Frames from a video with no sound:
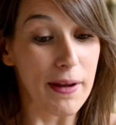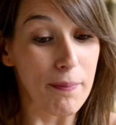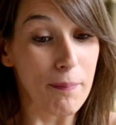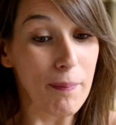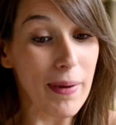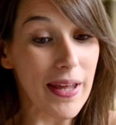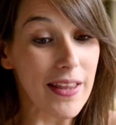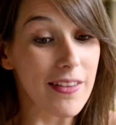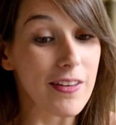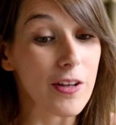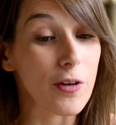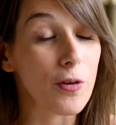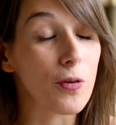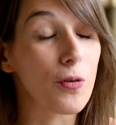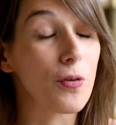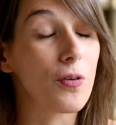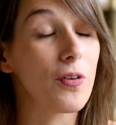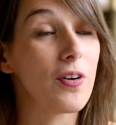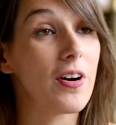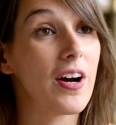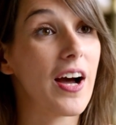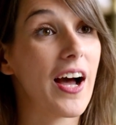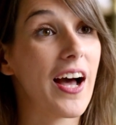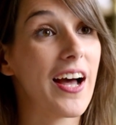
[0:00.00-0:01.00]
En medio
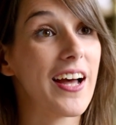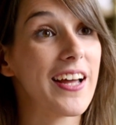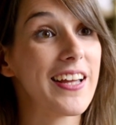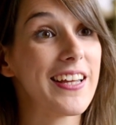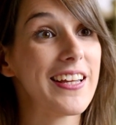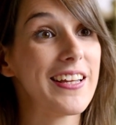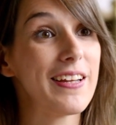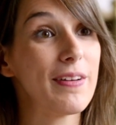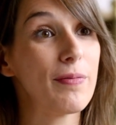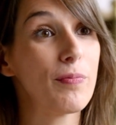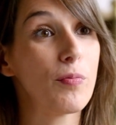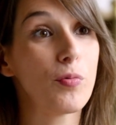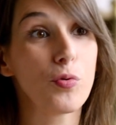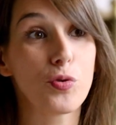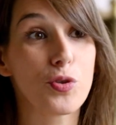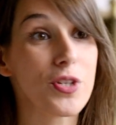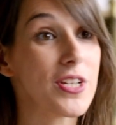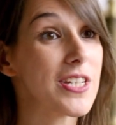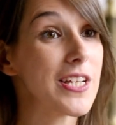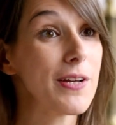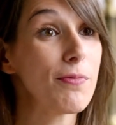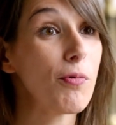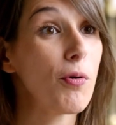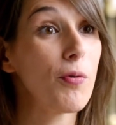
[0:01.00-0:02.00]
hay
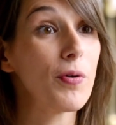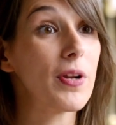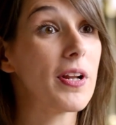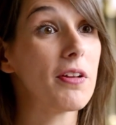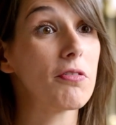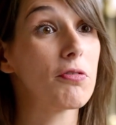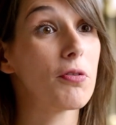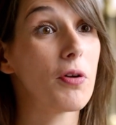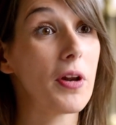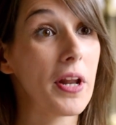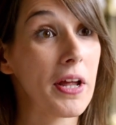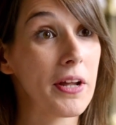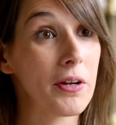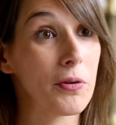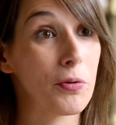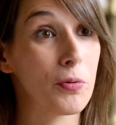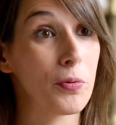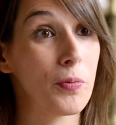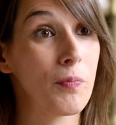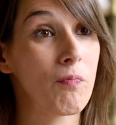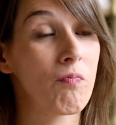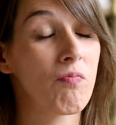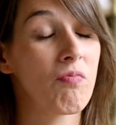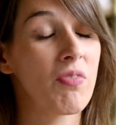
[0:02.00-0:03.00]
muchísimos venezolanos...
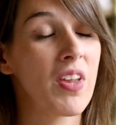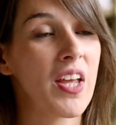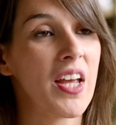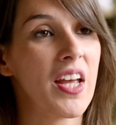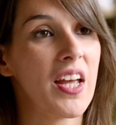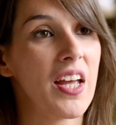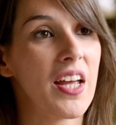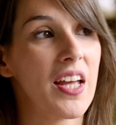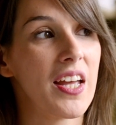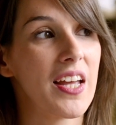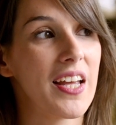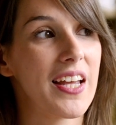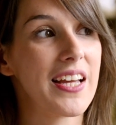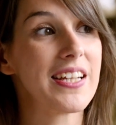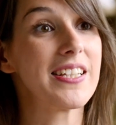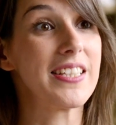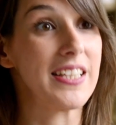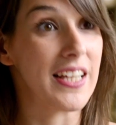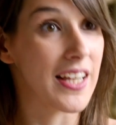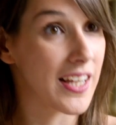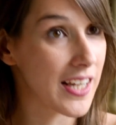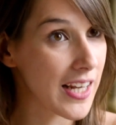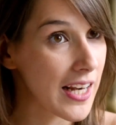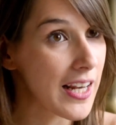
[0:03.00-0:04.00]
que
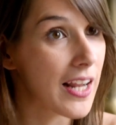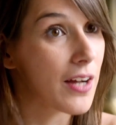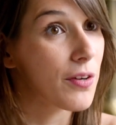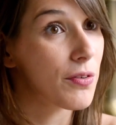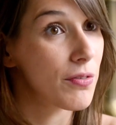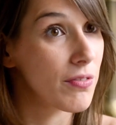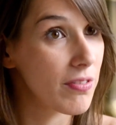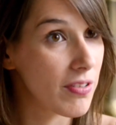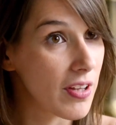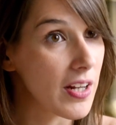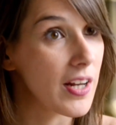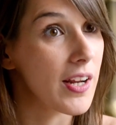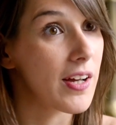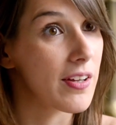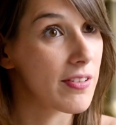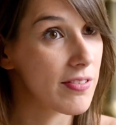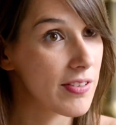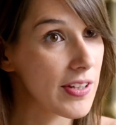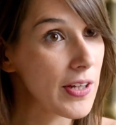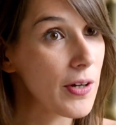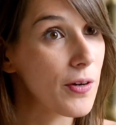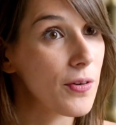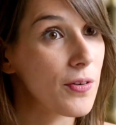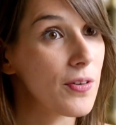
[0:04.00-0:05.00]
sí creen la
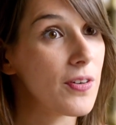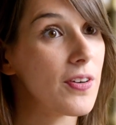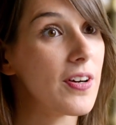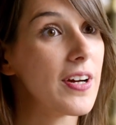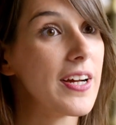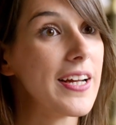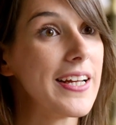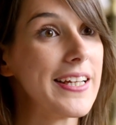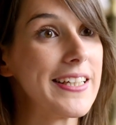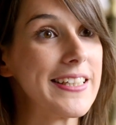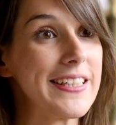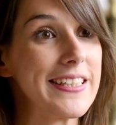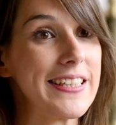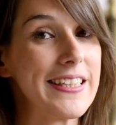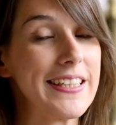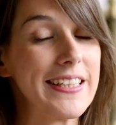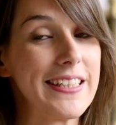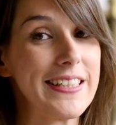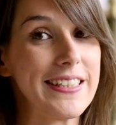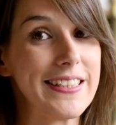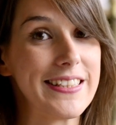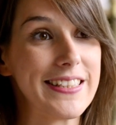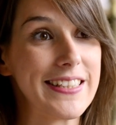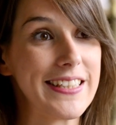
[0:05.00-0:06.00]
conciliación
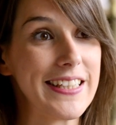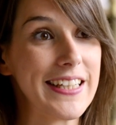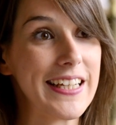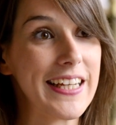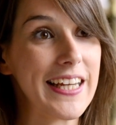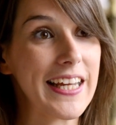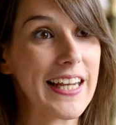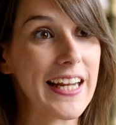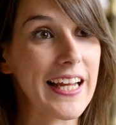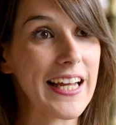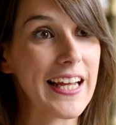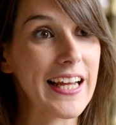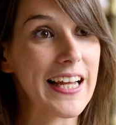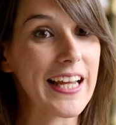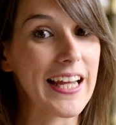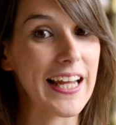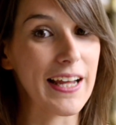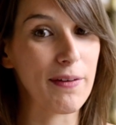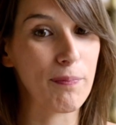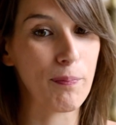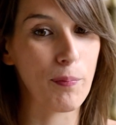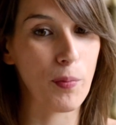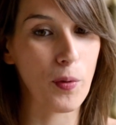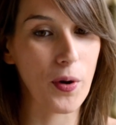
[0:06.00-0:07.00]
y sí cree
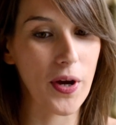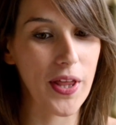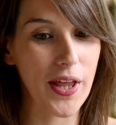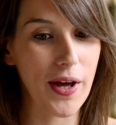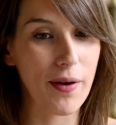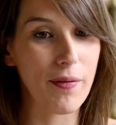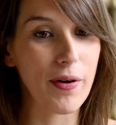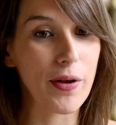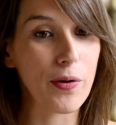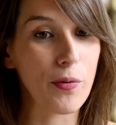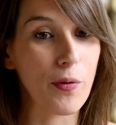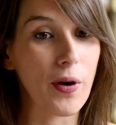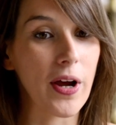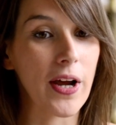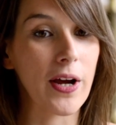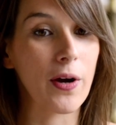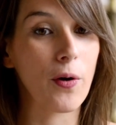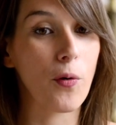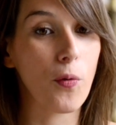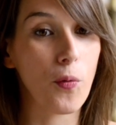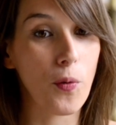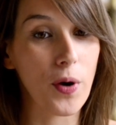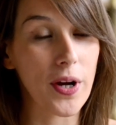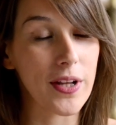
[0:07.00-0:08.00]
que puede haber un
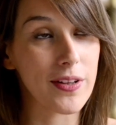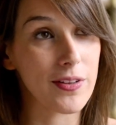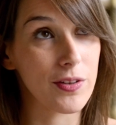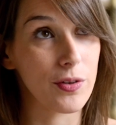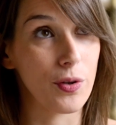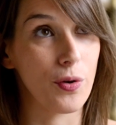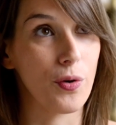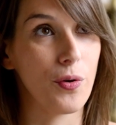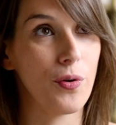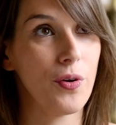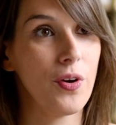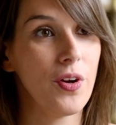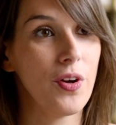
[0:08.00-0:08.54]
encuentro.